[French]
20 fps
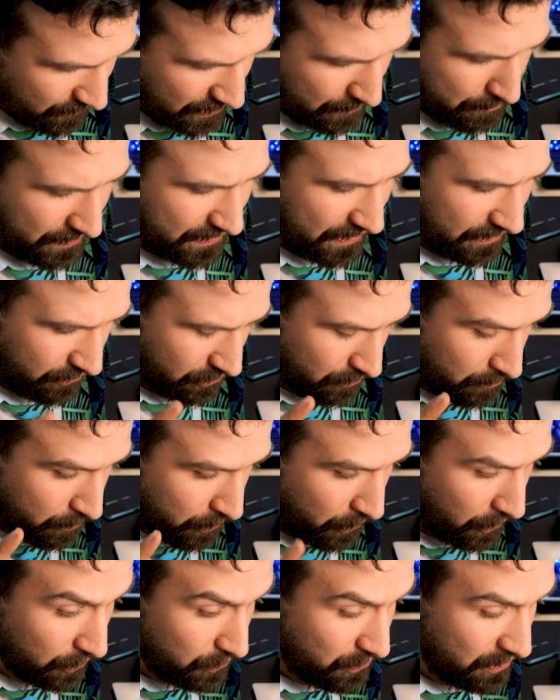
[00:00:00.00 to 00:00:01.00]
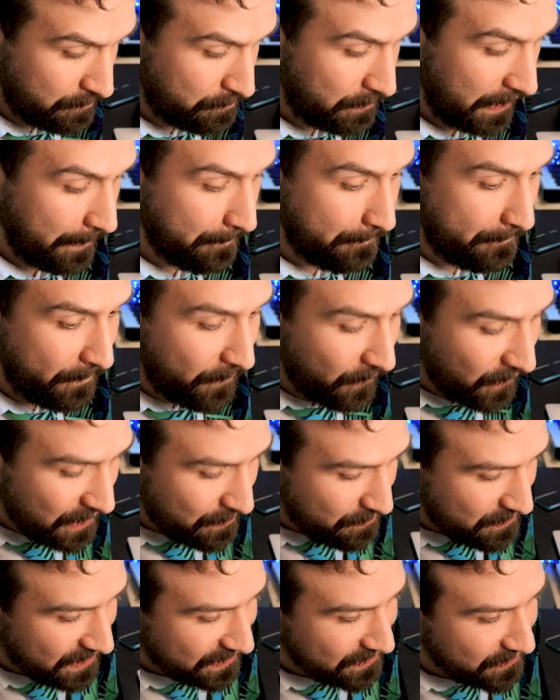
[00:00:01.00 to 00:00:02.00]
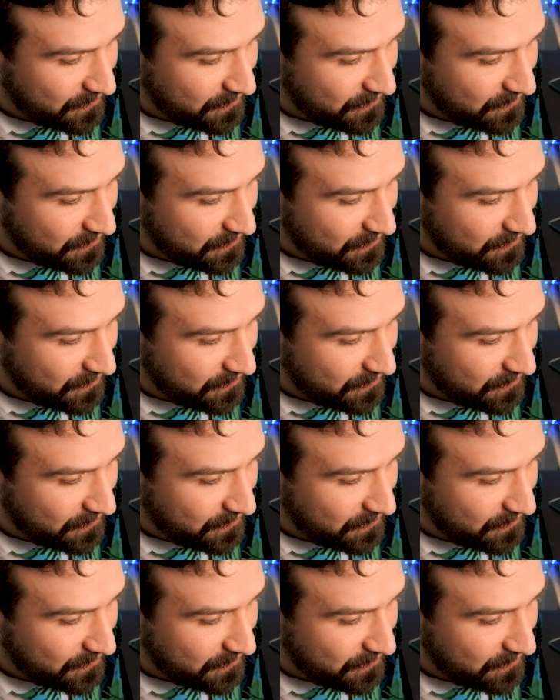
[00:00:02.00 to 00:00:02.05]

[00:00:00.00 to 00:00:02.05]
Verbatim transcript: d'une application produite par Bohemian